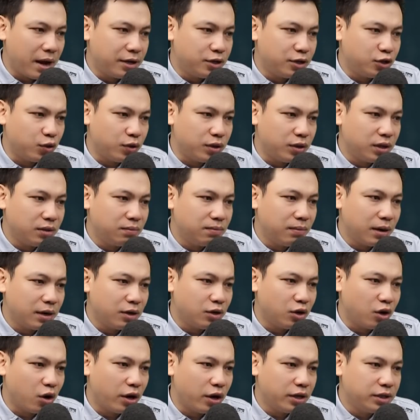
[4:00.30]
Đắt thì cũng
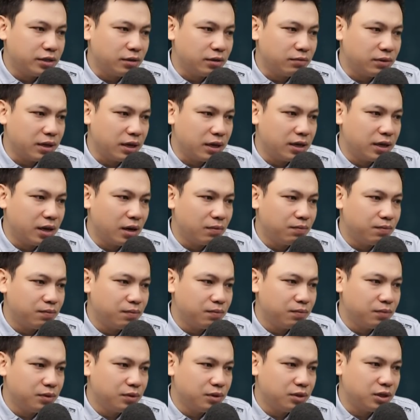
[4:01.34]
phải lấy chứ làm sao
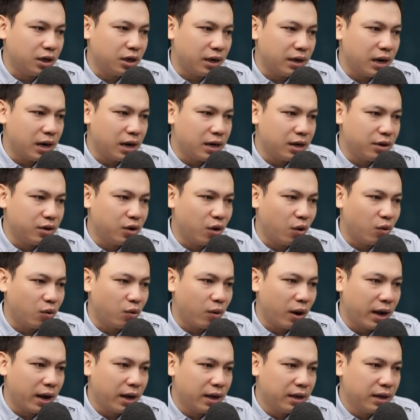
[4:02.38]
à? Bà
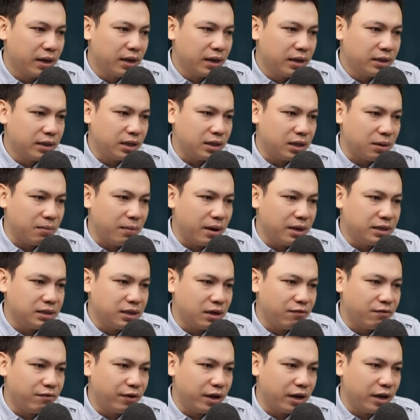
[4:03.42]
Mai liền khóc lớn.
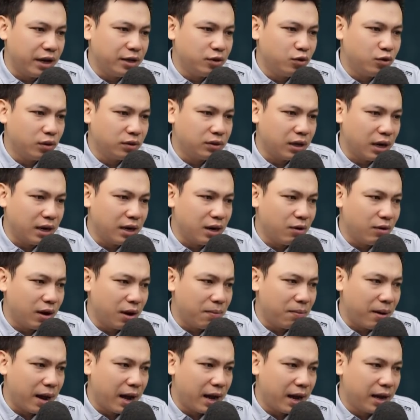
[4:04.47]
Vâng ạ,
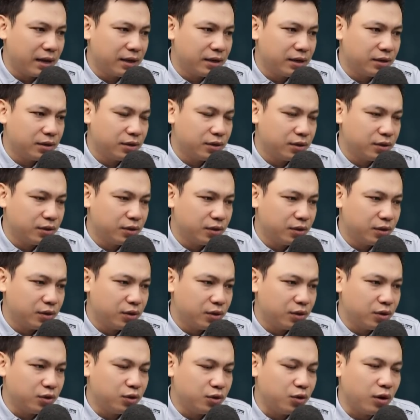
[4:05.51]
vận hạn thế này rồi thì
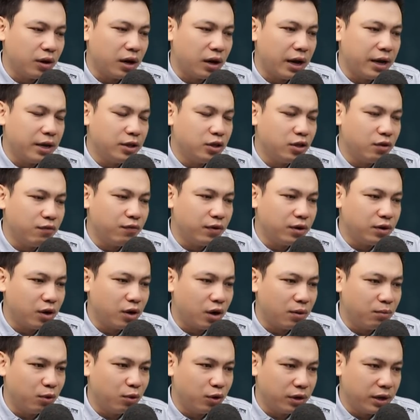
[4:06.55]
phải thôi đành. Bà
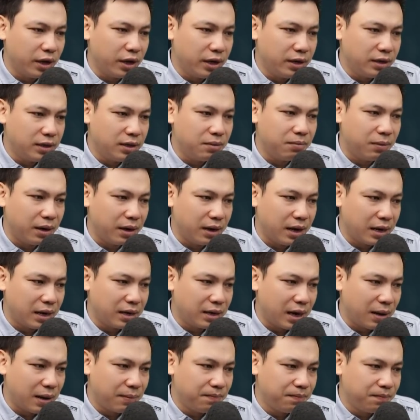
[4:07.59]
làm phúc cứu cho
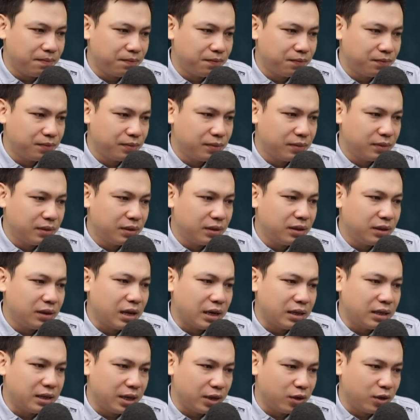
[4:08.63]
cháu nó khỏi. Bao nhiêu
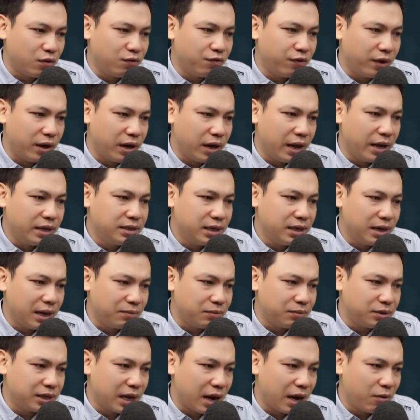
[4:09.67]
tiền chúng cháu cũng xin
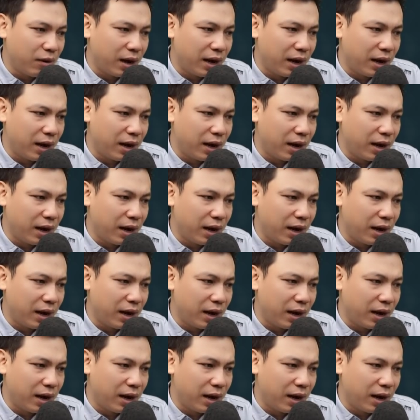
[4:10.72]
đủ.